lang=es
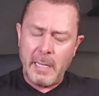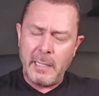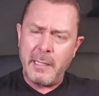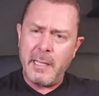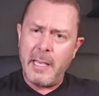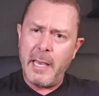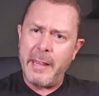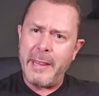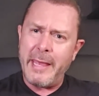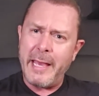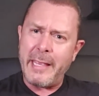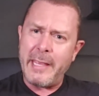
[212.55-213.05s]
el
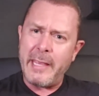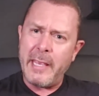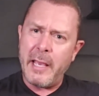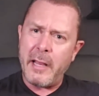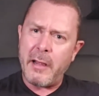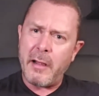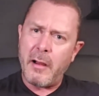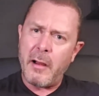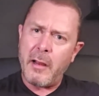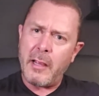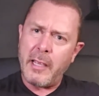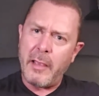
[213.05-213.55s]
día de
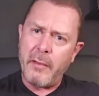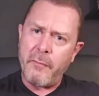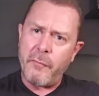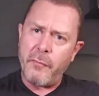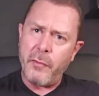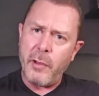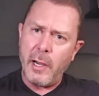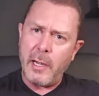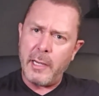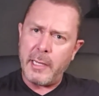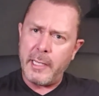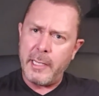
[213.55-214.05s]
ayer que
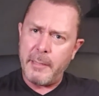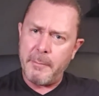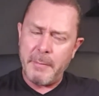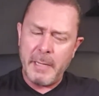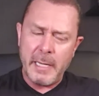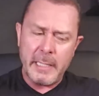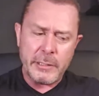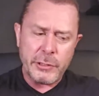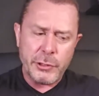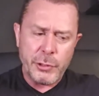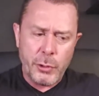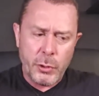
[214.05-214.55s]
fui al
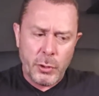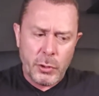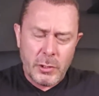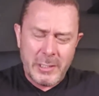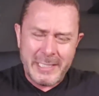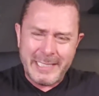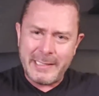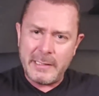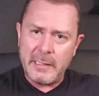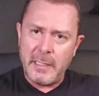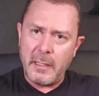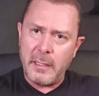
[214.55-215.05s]
gimnasio
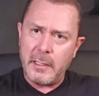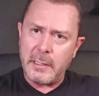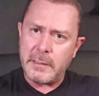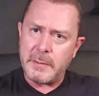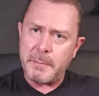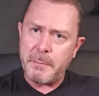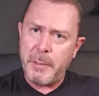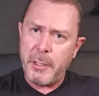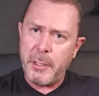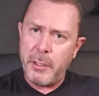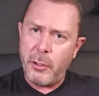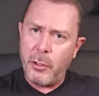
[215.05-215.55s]
se
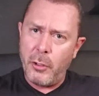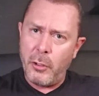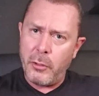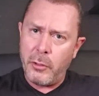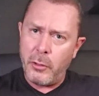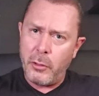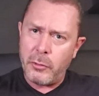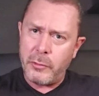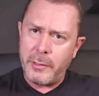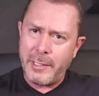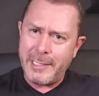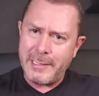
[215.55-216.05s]
despidió
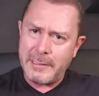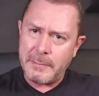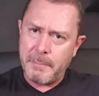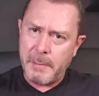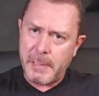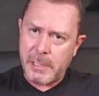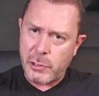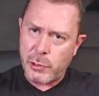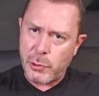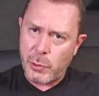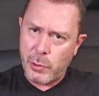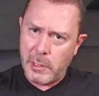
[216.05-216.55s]
de otras
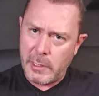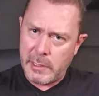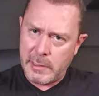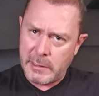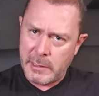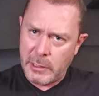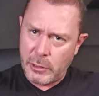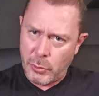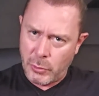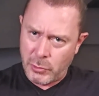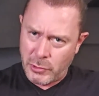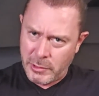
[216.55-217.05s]

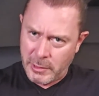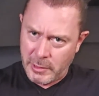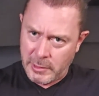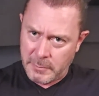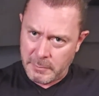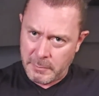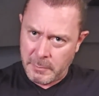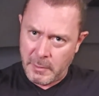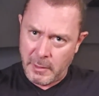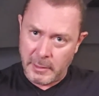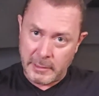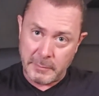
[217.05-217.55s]
personas y no se
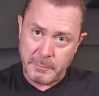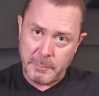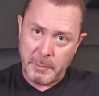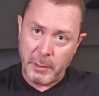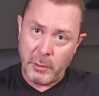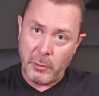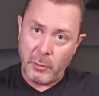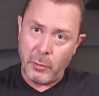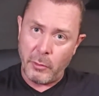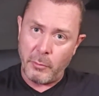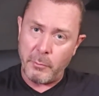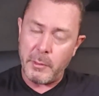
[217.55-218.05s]

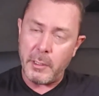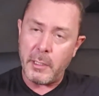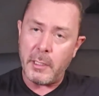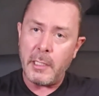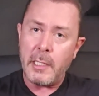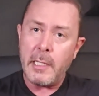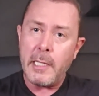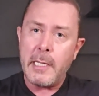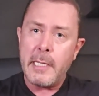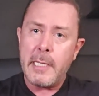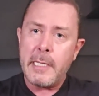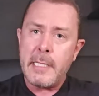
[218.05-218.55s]
despidió de
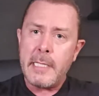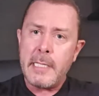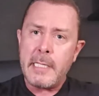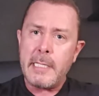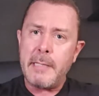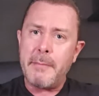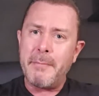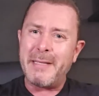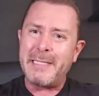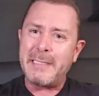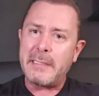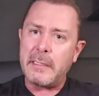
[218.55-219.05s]
mí
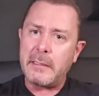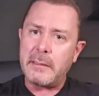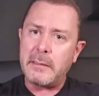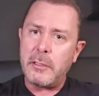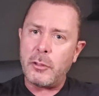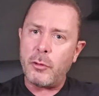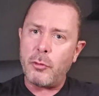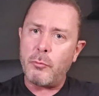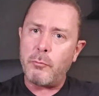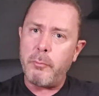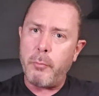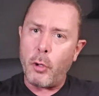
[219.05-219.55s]
y me
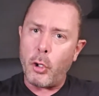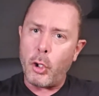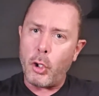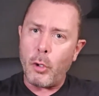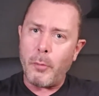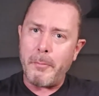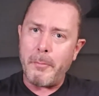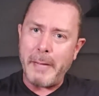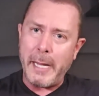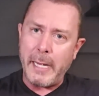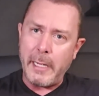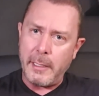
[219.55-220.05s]
sentí un
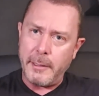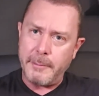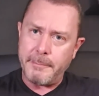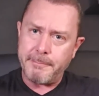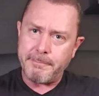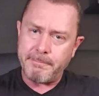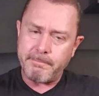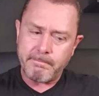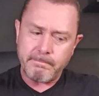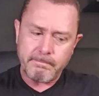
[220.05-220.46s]
poco mal.